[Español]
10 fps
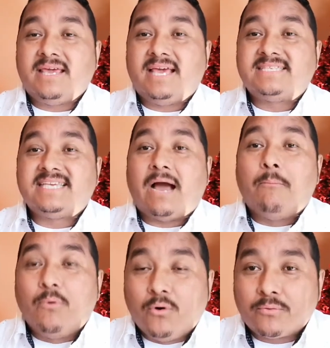ese
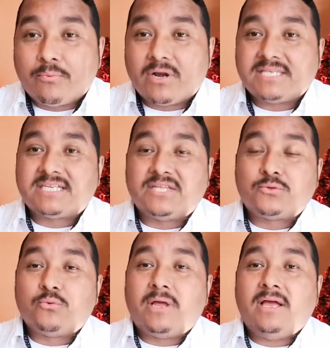amor por la
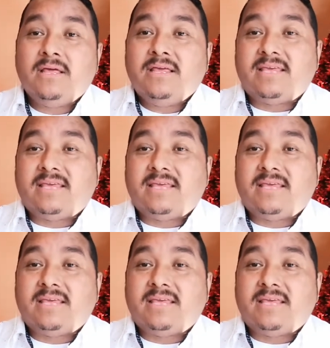escritura.